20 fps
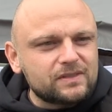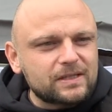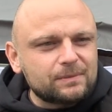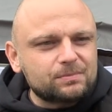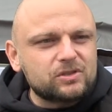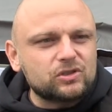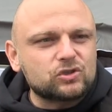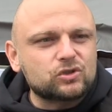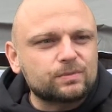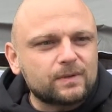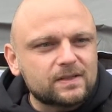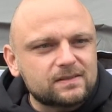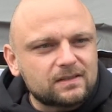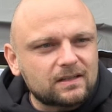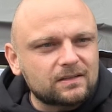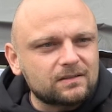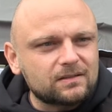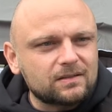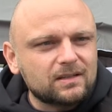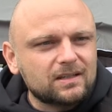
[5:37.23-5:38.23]
Selbst die
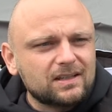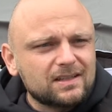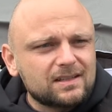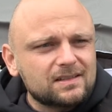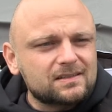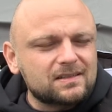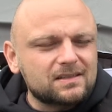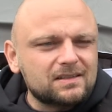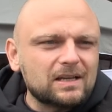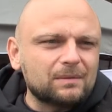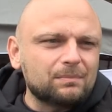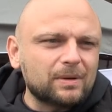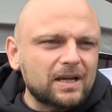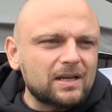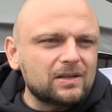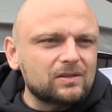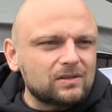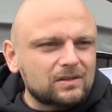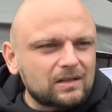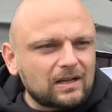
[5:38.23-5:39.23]
Schwestern sind
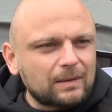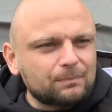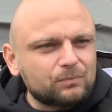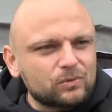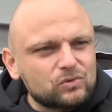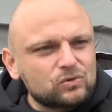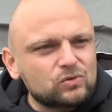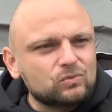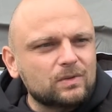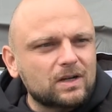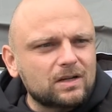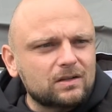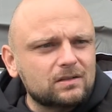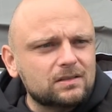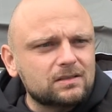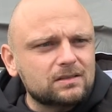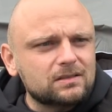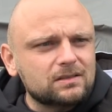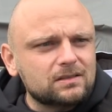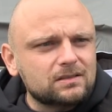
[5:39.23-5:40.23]
dabei, ab und zu mal äh,
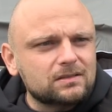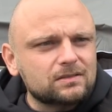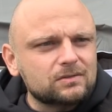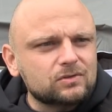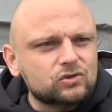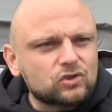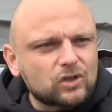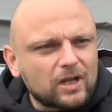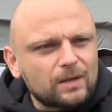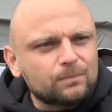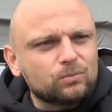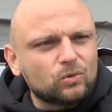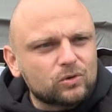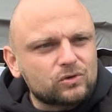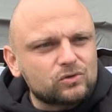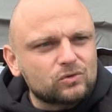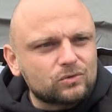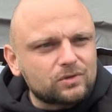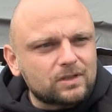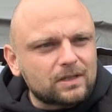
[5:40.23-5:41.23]
äh einen Streikbruch
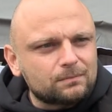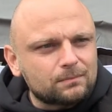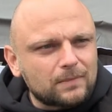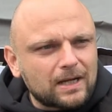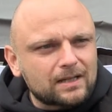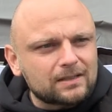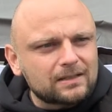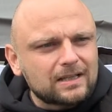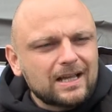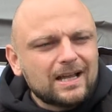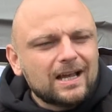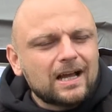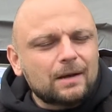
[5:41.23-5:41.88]
zu machen,